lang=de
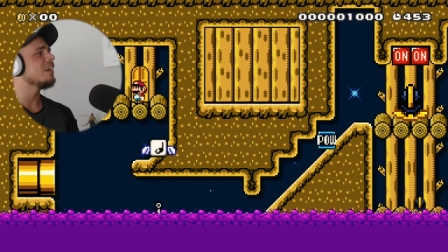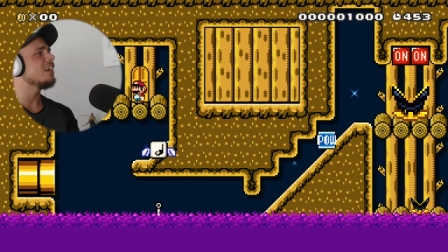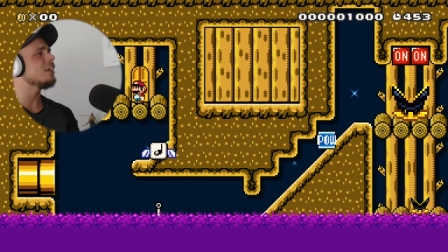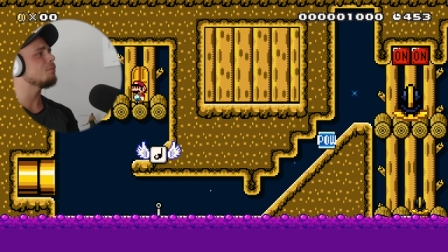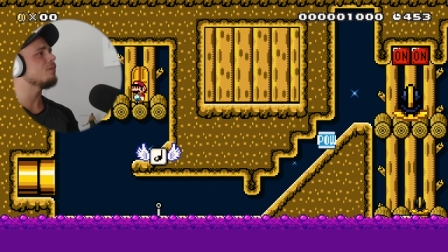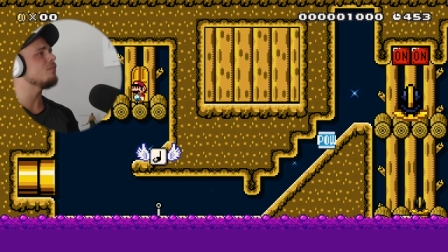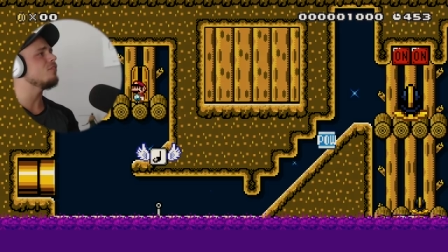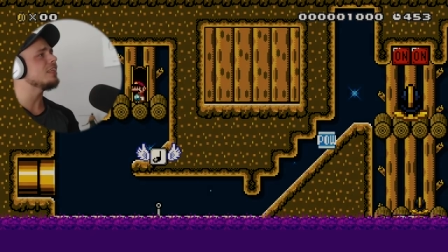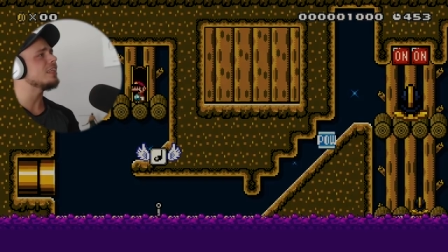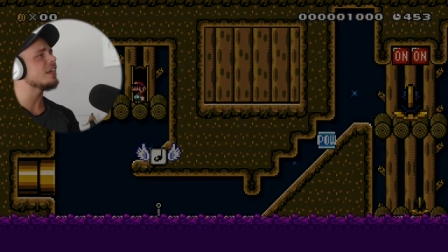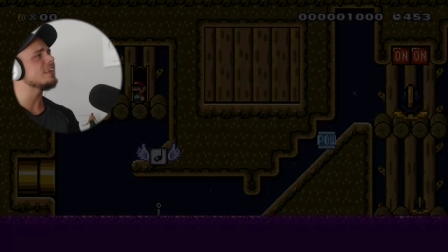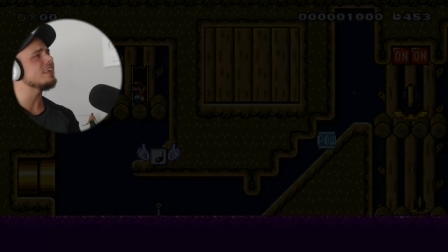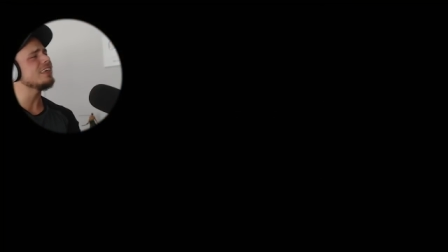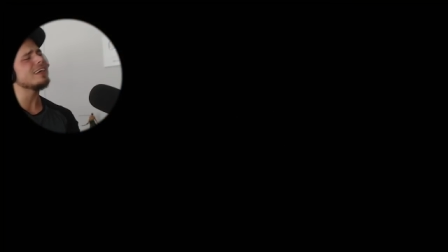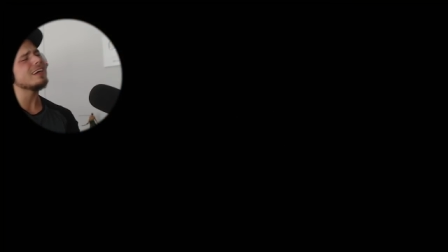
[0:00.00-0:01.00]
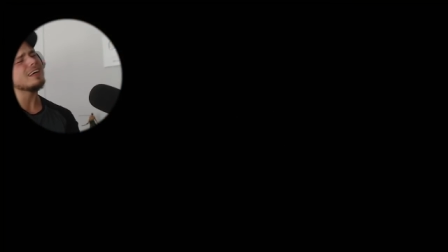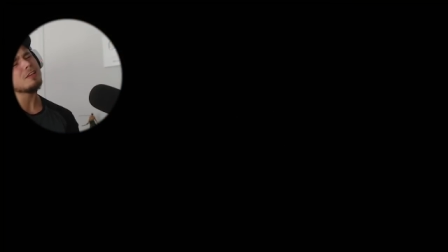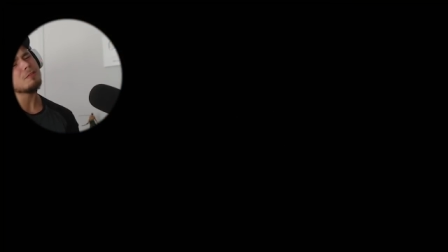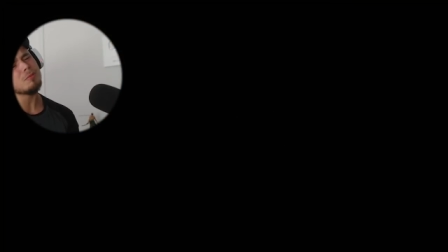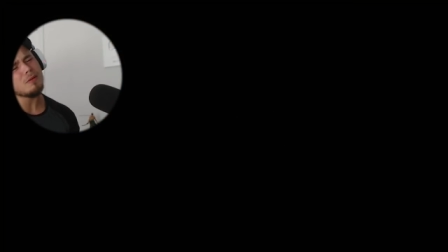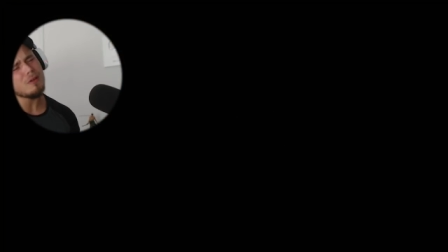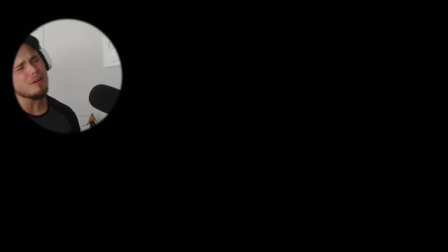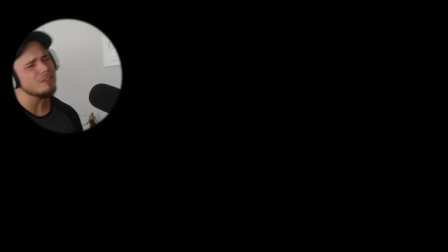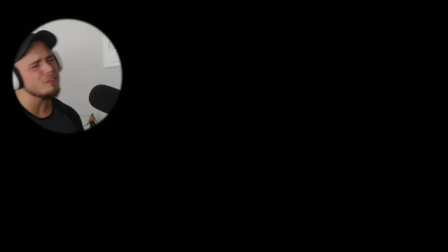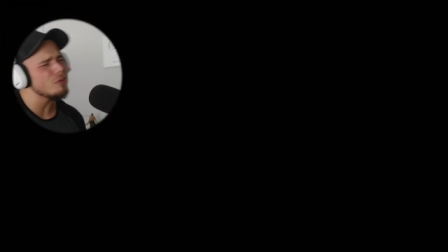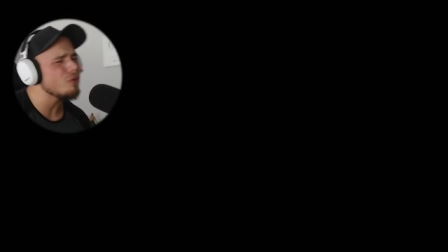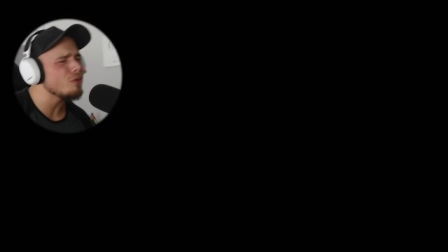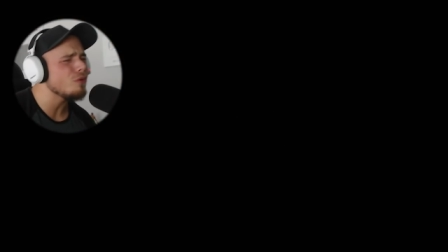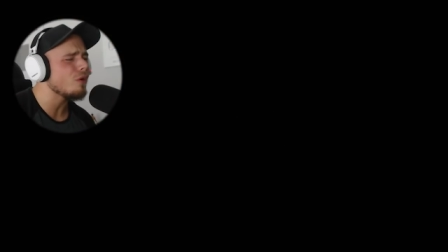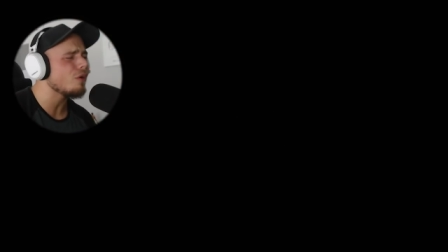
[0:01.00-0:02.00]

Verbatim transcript: Ich bin wieder hier. Ich bin, oh nö, oh